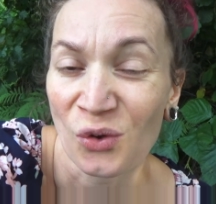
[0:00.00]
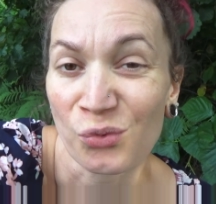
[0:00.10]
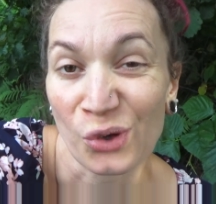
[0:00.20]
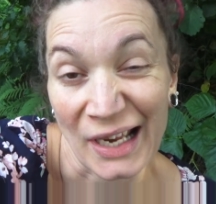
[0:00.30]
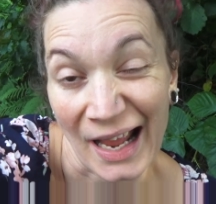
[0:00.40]

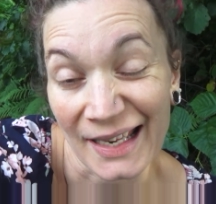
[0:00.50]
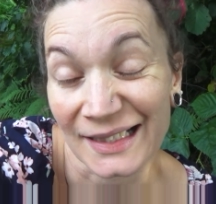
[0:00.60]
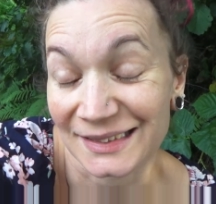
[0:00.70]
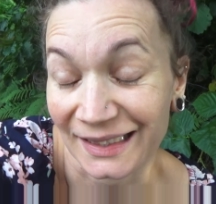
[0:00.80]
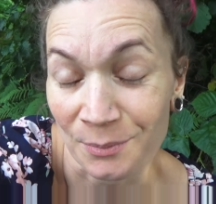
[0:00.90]
wo ich auch
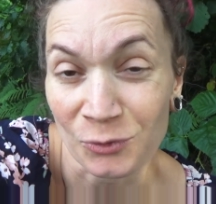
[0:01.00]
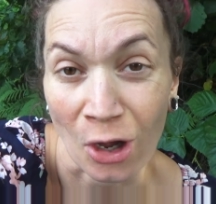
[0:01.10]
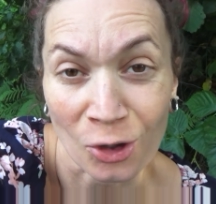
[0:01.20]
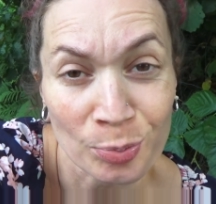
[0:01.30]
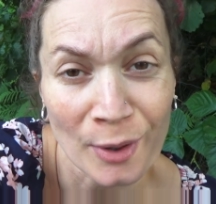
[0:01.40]
extrem
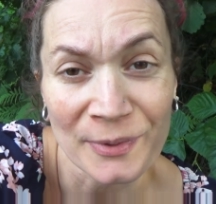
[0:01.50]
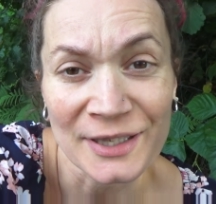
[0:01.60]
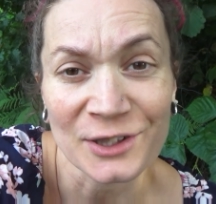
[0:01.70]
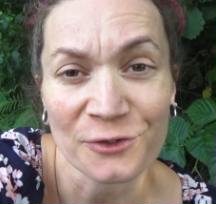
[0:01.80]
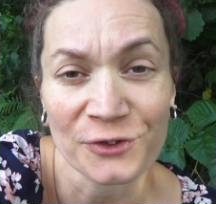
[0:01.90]
dankbar
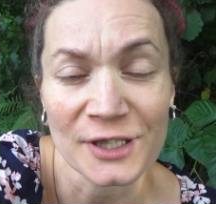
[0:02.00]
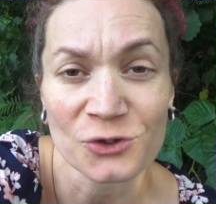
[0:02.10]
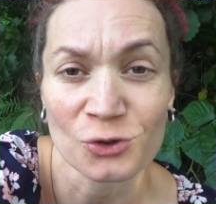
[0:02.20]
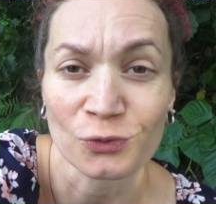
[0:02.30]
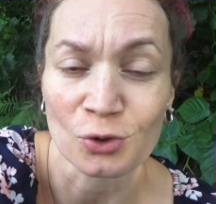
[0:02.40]
bin dafür.
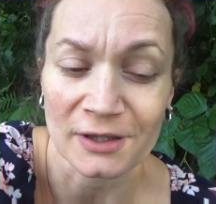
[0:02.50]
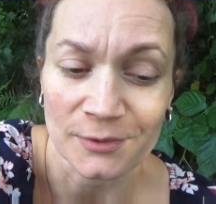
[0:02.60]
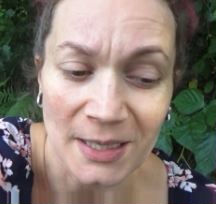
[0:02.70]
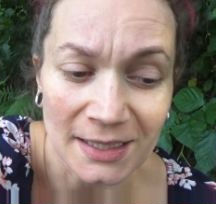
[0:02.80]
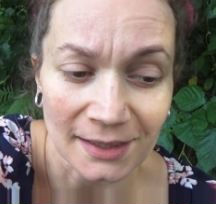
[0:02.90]
Sowohl
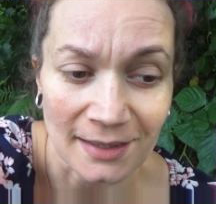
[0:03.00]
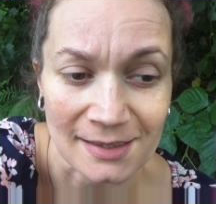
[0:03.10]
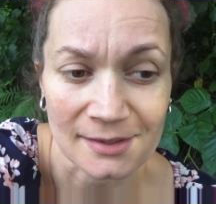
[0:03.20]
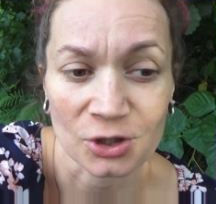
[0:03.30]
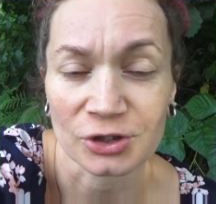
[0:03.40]
das Mädchen als auch